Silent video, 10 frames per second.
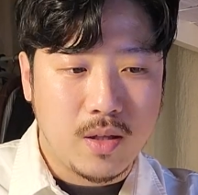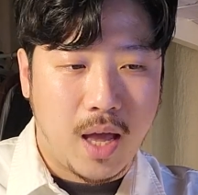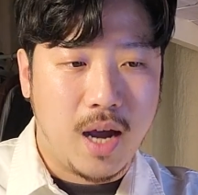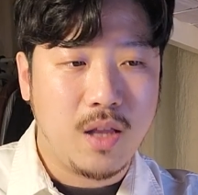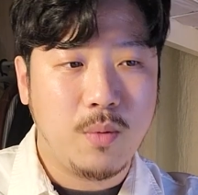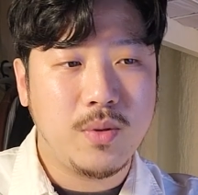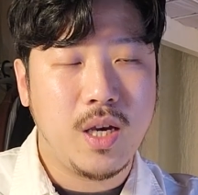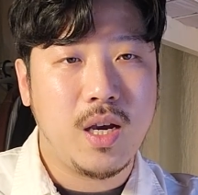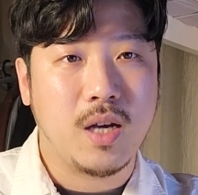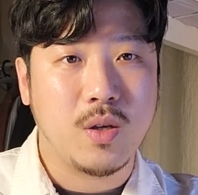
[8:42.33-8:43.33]
다양한
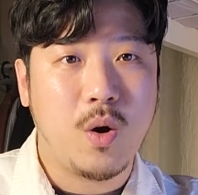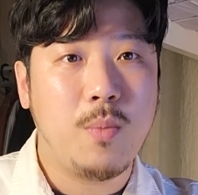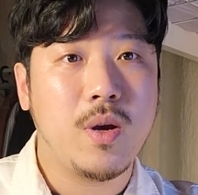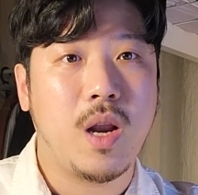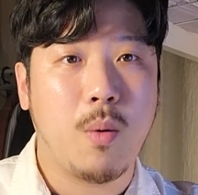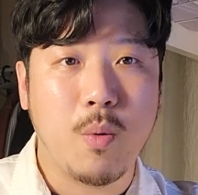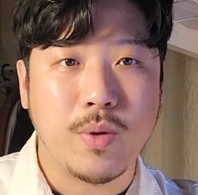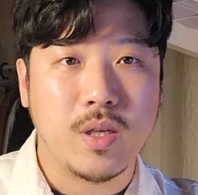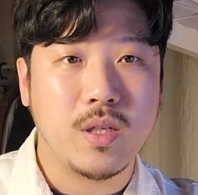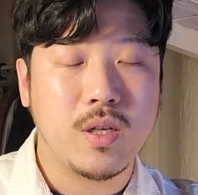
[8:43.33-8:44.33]
업체에 가서 커피를 해보고
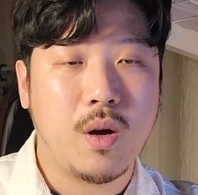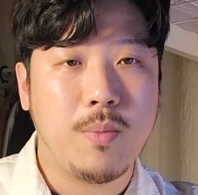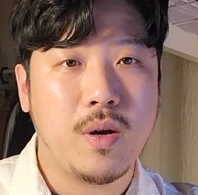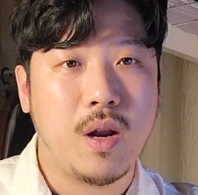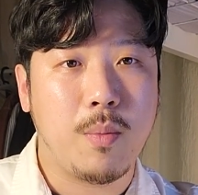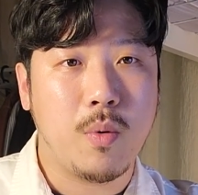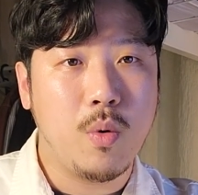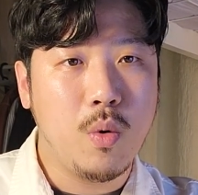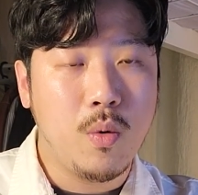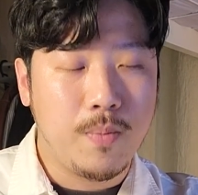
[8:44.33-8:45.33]
비즈니스 커피를
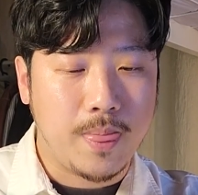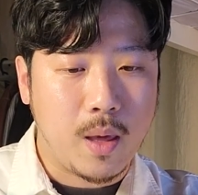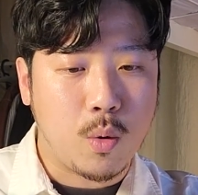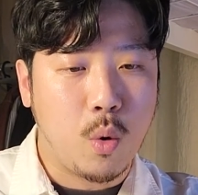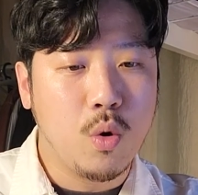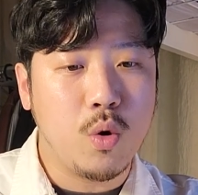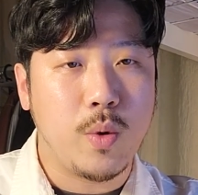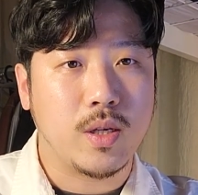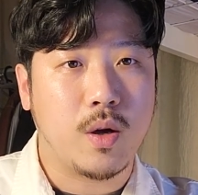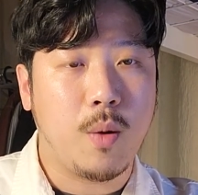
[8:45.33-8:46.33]
해보고 내 교육을
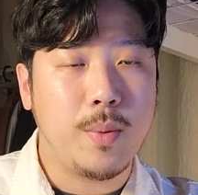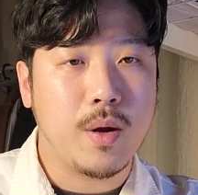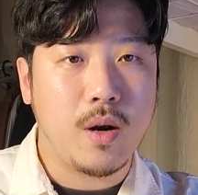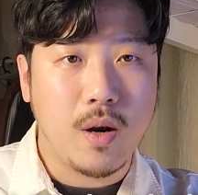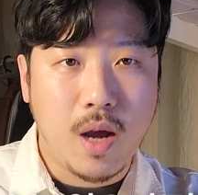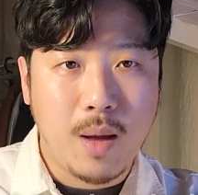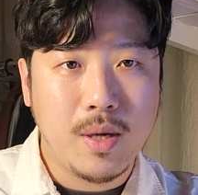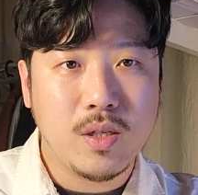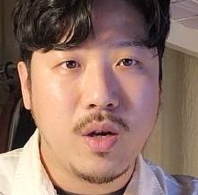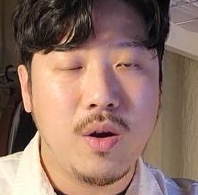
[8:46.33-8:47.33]
위해서 커피를
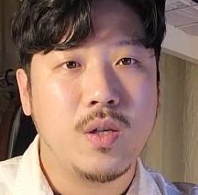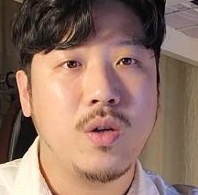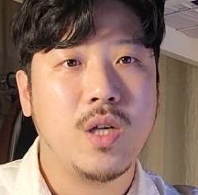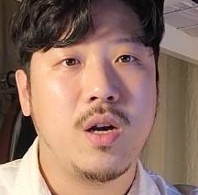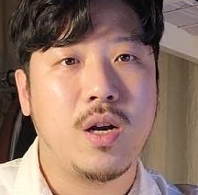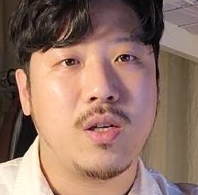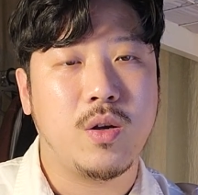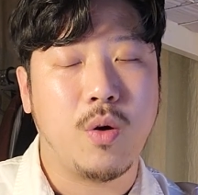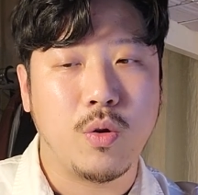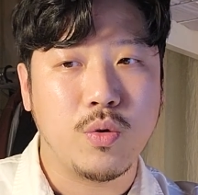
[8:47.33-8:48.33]
하면서 성장을
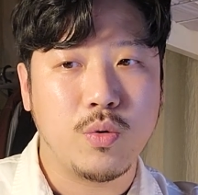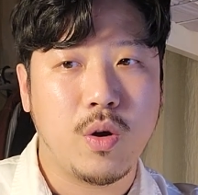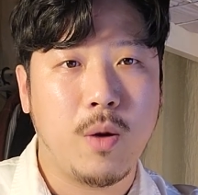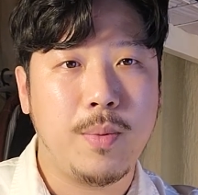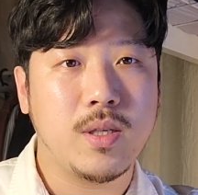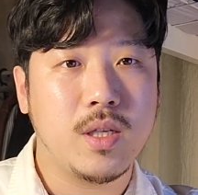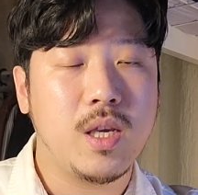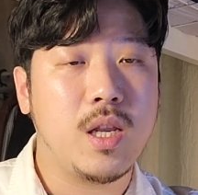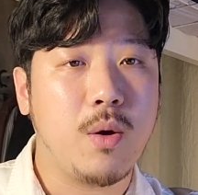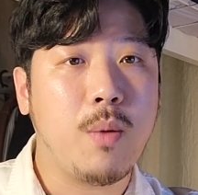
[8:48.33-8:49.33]
해서 어느 정도의 커피
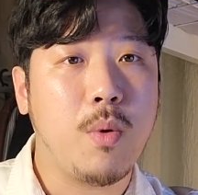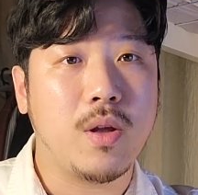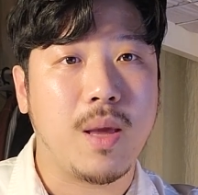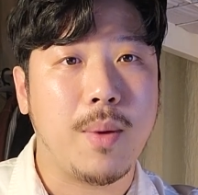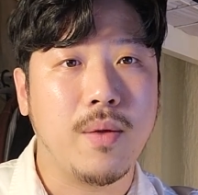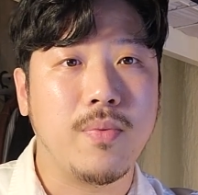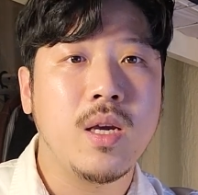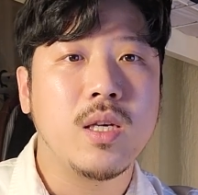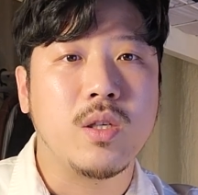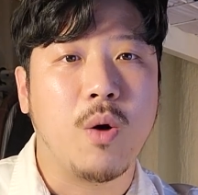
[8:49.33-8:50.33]
스킬이 확보가 되면
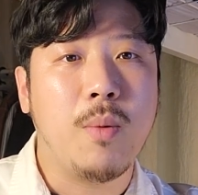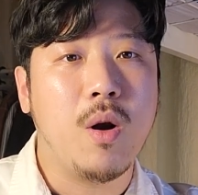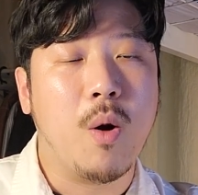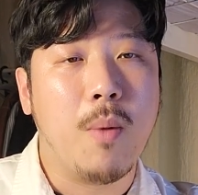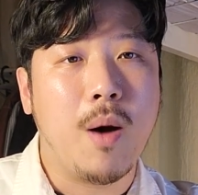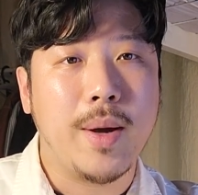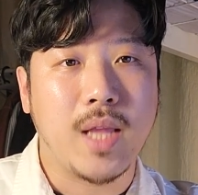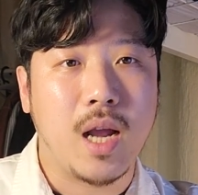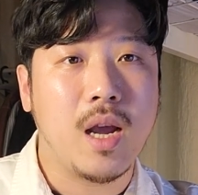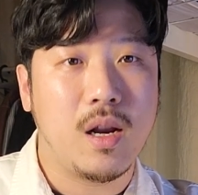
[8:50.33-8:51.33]
정말 어마어마한
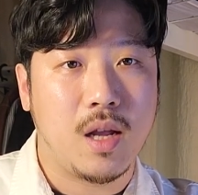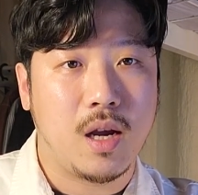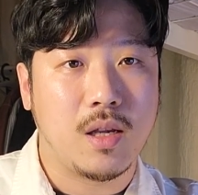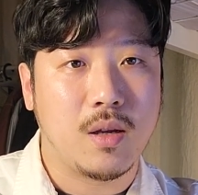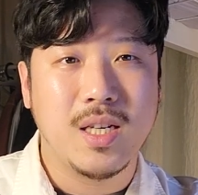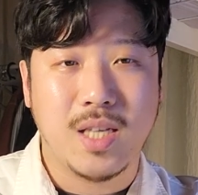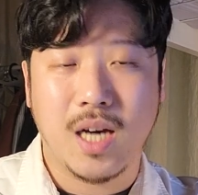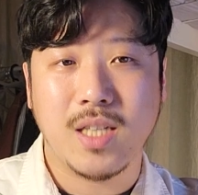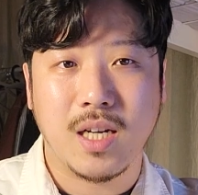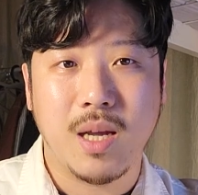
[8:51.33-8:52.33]
날개를 달게 되는 거예요.
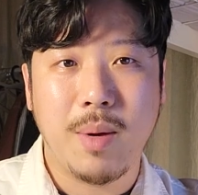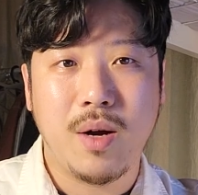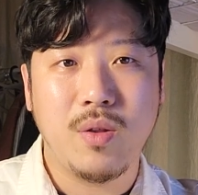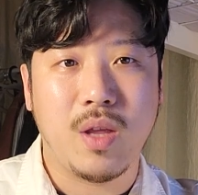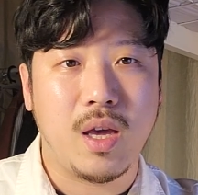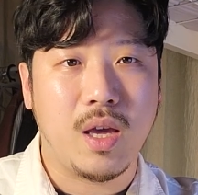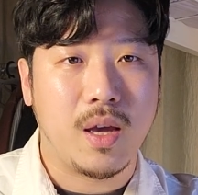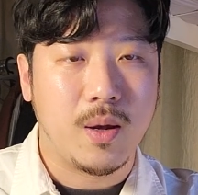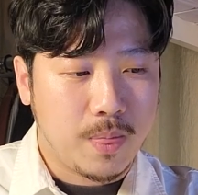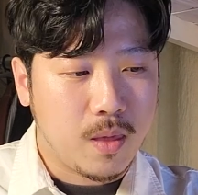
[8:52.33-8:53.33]
제가
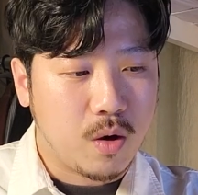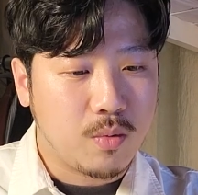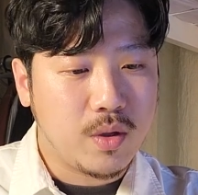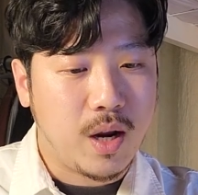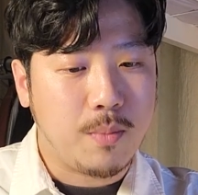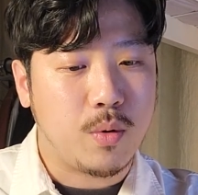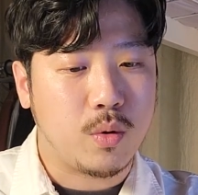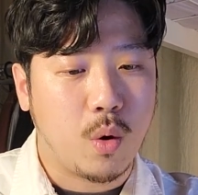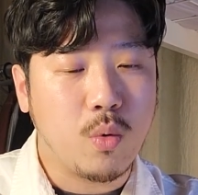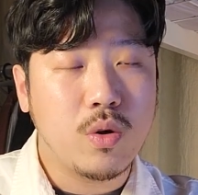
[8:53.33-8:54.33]
장담하건데 여러분들이 앞으로
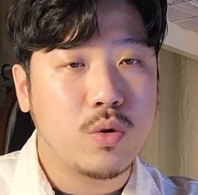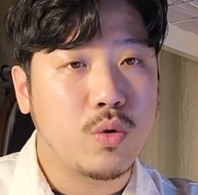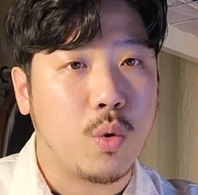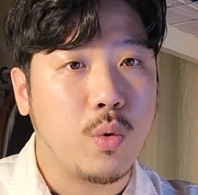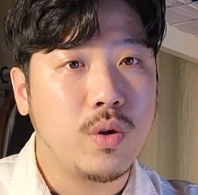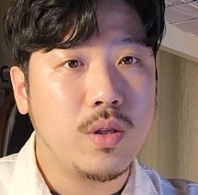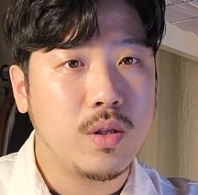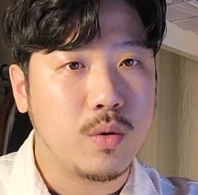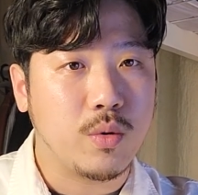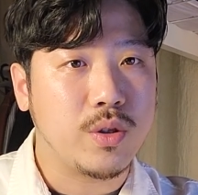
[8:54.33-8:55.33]
더욱 좋은
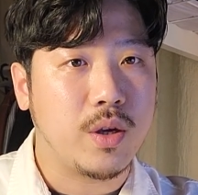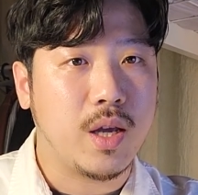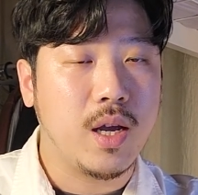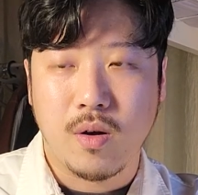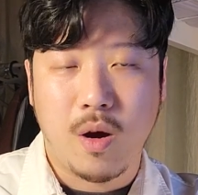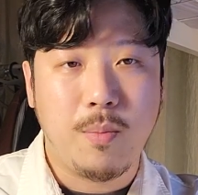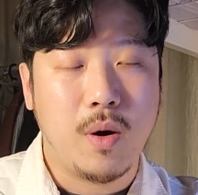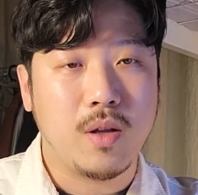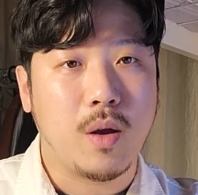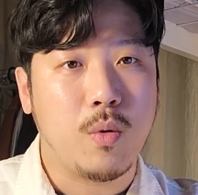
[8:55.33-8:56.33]
로스터나
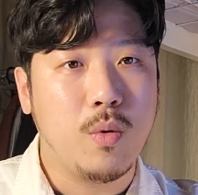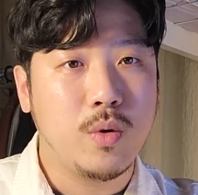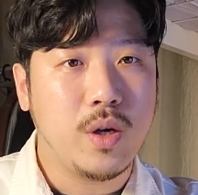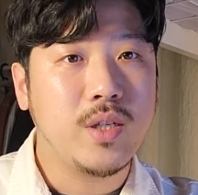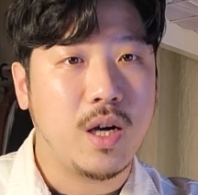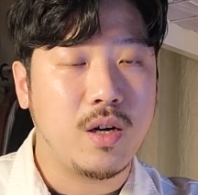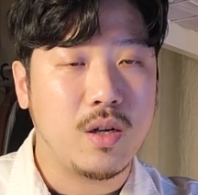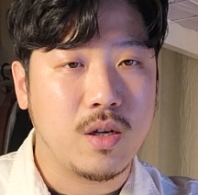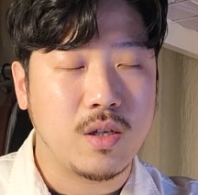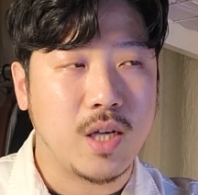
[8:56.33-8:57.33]
커퍼가 되고
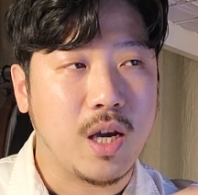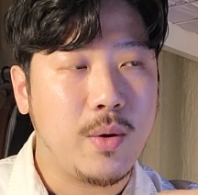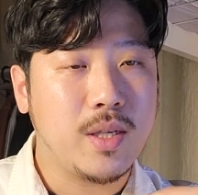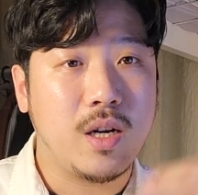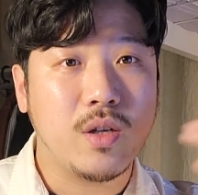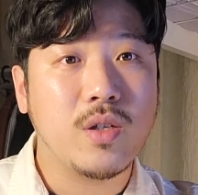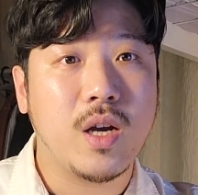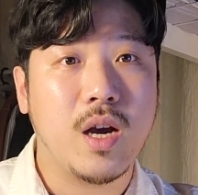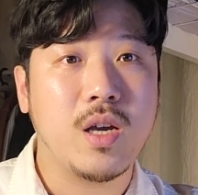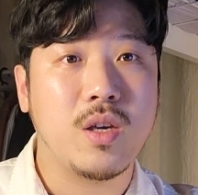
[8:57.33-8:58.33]
성장을 그 자기 회사를
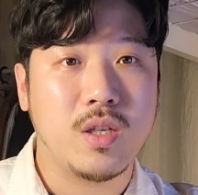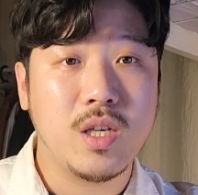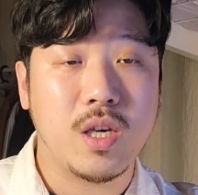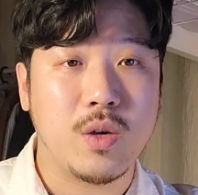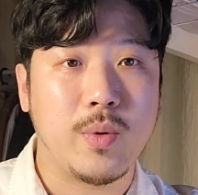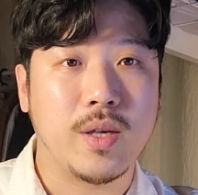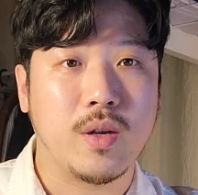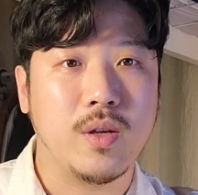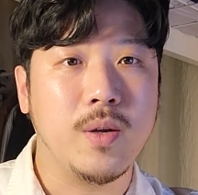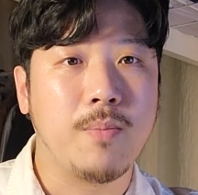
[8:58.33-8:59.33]
성장하기 시키기
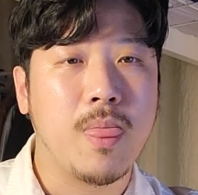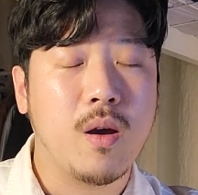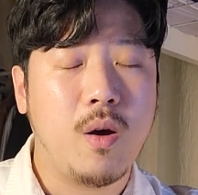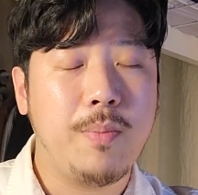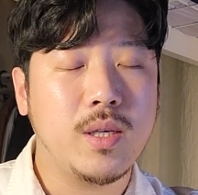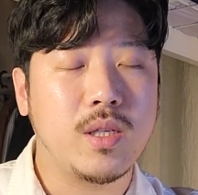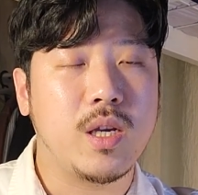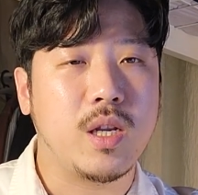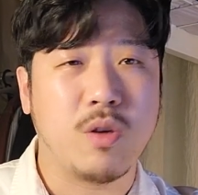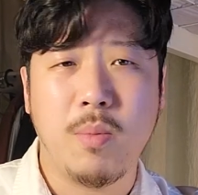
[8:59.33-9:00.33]
위해서는 커핑
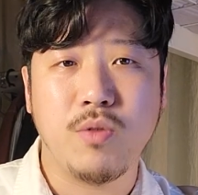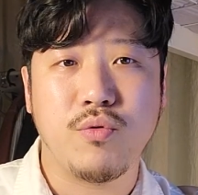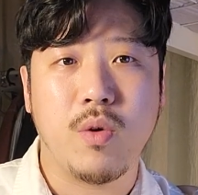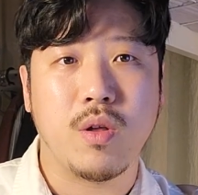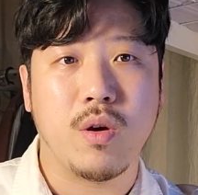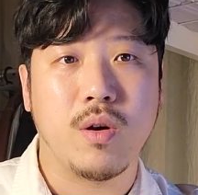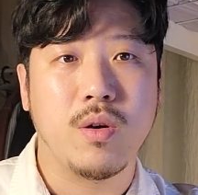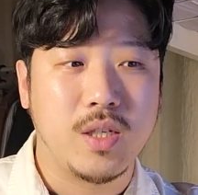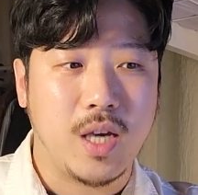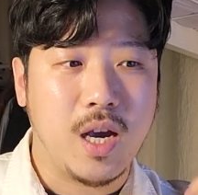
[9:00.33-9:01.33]
스킬이 정말 중요해져요.
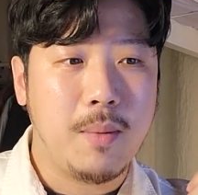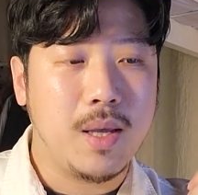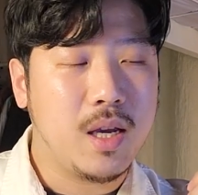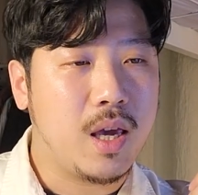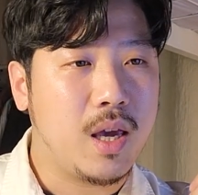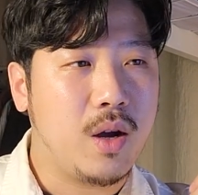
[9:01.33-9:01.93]
제가 만약에